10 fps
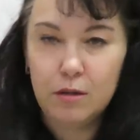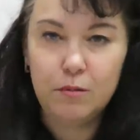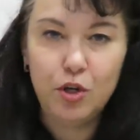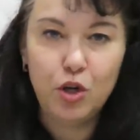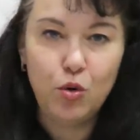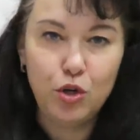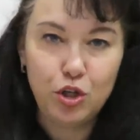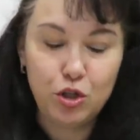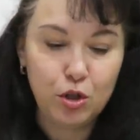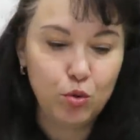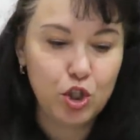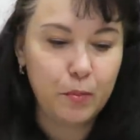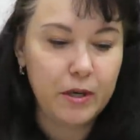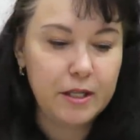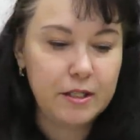э, мне хочется лучше
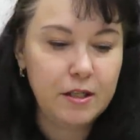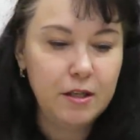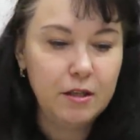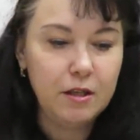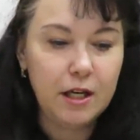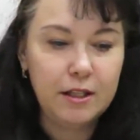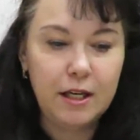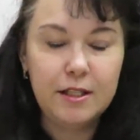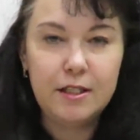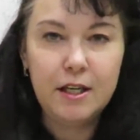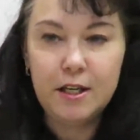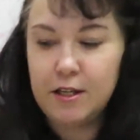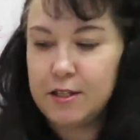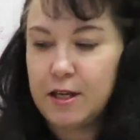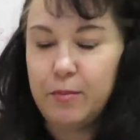пойти и отдать
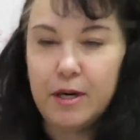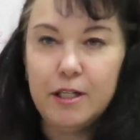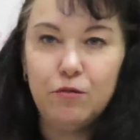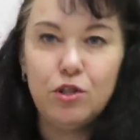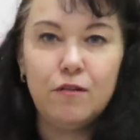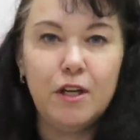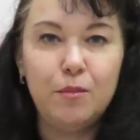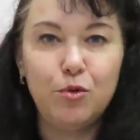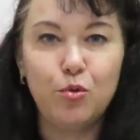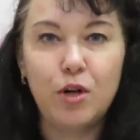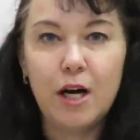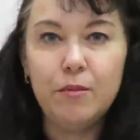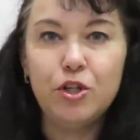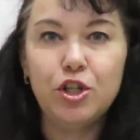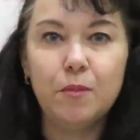деньги и забрать вот своими
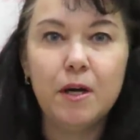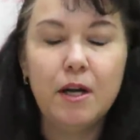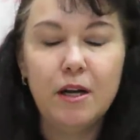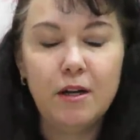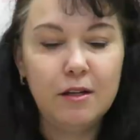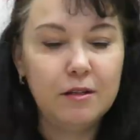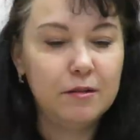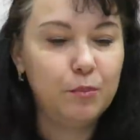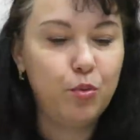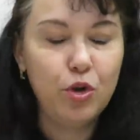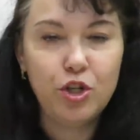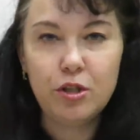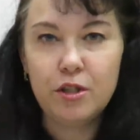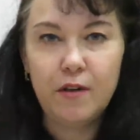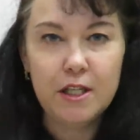руками, чем
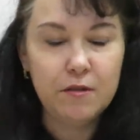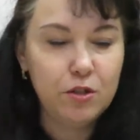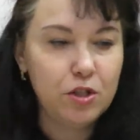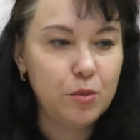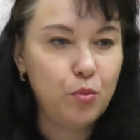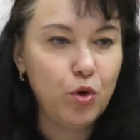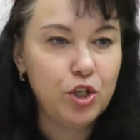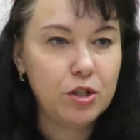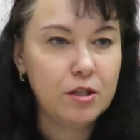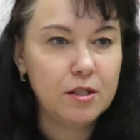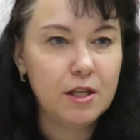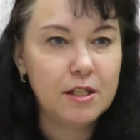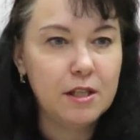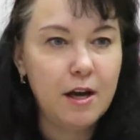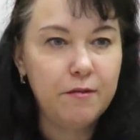почт, связываться с почтой, с
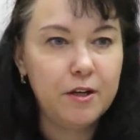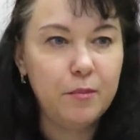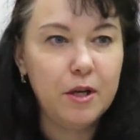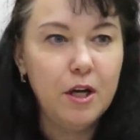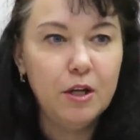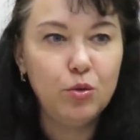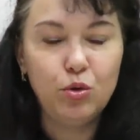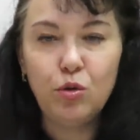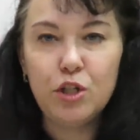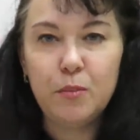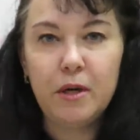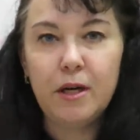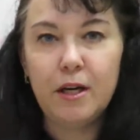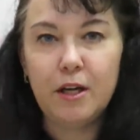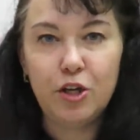доставками. Ну, то есть,
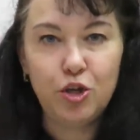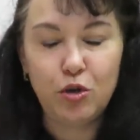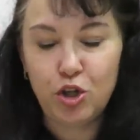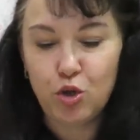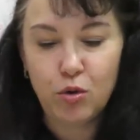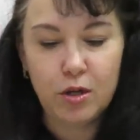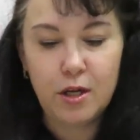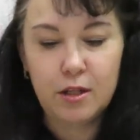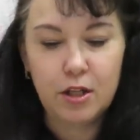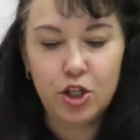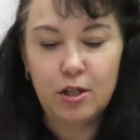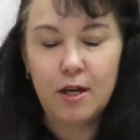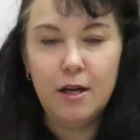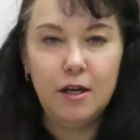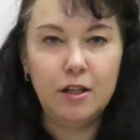пока я еще от шока не
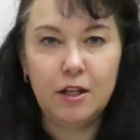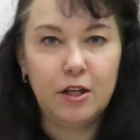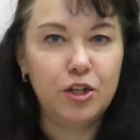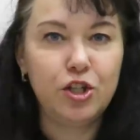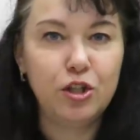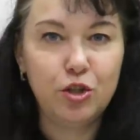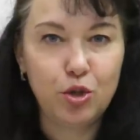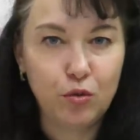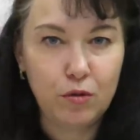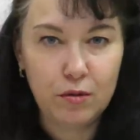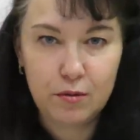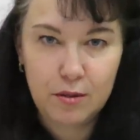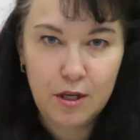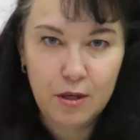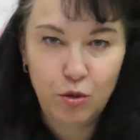отошла, я так решила,
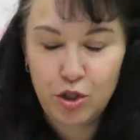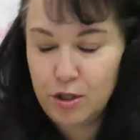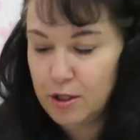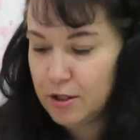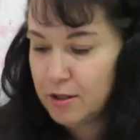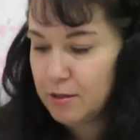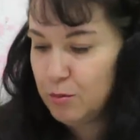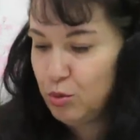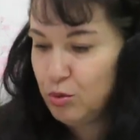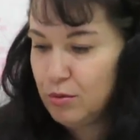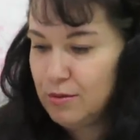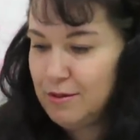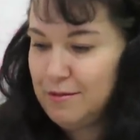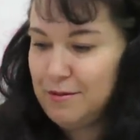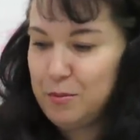что очень редко буду
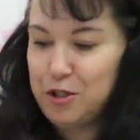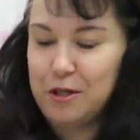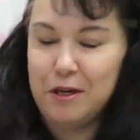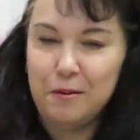вообще